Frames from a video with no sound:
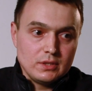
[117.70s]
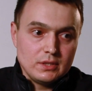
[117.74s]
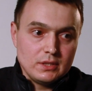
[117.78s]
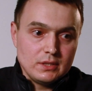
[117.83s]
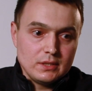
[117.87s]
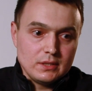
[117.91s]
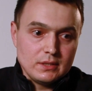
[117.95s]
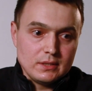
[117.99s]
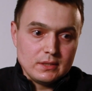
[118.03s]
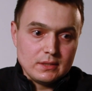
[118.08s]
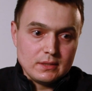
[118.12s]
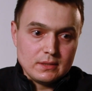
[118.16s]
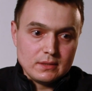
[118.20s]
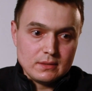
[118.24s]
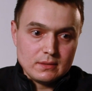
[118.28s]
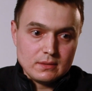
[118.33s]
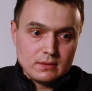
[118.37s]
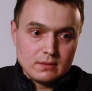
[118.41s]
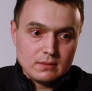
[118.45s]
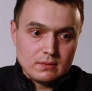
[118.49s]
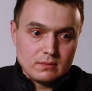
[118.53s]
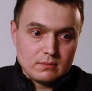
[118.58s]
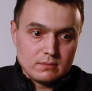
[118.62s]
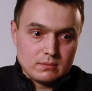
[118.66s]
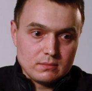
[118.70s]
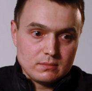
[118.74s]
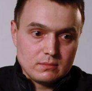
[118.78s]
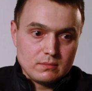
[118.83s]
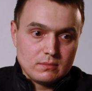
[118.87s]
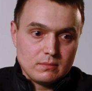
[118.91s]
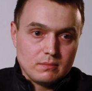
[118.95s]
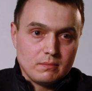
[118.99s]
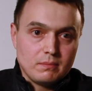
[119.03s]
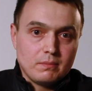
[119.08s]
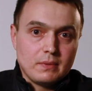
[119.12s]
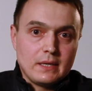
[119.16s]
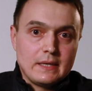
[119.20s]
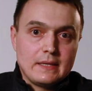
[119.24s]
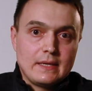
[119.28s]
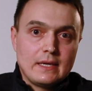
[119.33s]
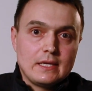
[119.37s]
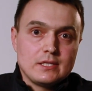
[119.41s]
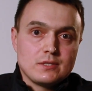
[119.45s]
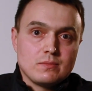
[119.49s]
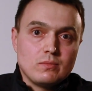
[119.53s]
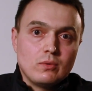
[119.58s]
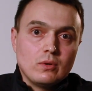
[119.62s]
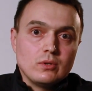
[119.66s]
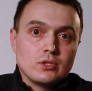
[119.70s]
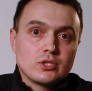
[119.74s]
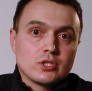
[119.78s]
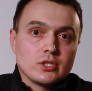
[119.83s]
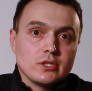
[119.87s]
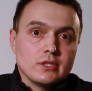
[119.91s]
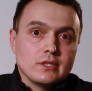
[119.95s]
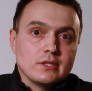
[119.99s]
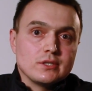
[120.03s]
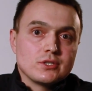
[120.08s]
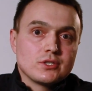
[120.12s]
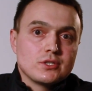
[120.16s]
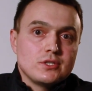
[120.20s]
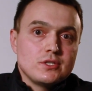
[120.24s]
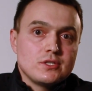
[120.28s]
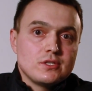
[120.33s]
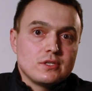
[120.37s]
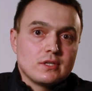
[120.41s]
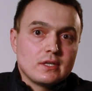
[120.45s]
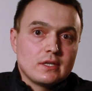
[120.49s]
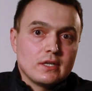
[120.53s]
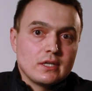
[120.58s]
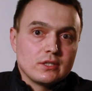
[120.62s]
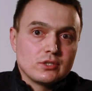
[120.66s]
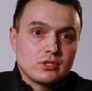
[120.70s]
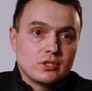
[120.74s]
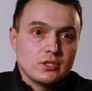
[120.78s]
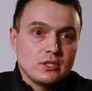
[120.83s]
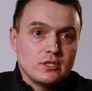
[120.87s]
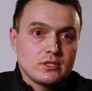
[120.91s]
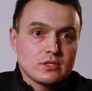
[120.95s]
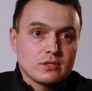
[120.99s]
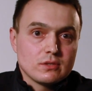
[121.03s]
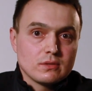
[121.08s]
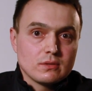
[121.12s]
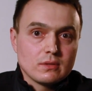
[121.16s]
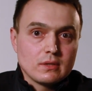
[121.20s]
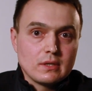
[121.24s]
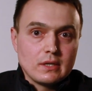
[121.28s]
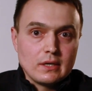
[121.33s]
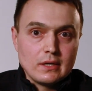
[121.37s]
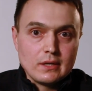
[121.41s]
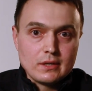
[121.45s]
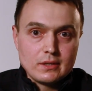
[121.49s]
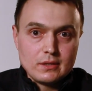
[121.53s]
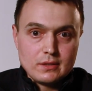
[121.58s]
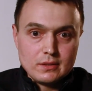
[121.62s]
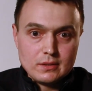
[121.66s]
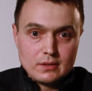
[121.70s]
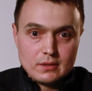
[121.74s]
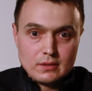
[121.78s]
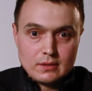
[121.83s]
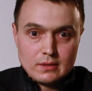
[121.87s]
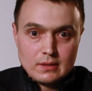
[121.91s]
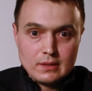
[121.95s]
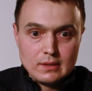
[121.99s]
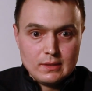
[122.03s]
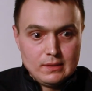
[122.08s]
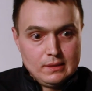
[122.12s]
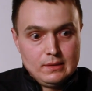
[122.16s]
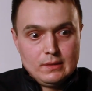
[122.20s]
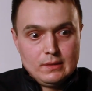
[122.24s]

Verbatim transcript: и понять больше жизнь, как жить, как э,